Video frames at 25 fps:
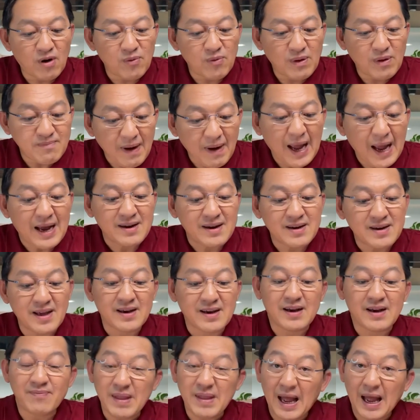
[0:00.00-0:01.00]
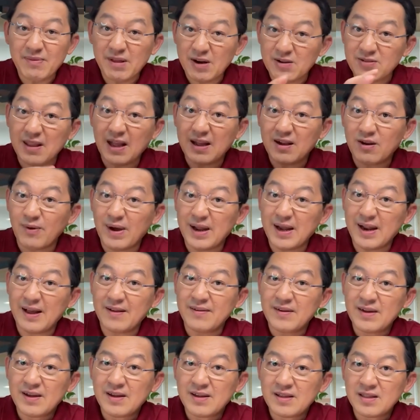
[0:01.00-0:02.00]
บอกว่ามากเนี่ยคำถามที่เราตั้งเอาไว้
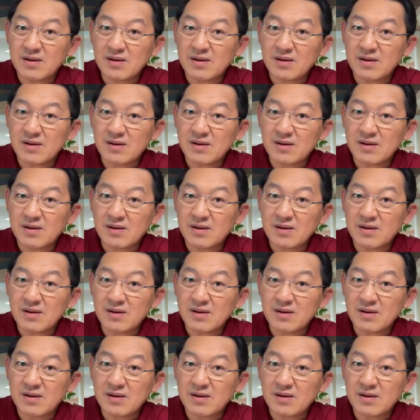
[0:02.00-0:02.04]
นะ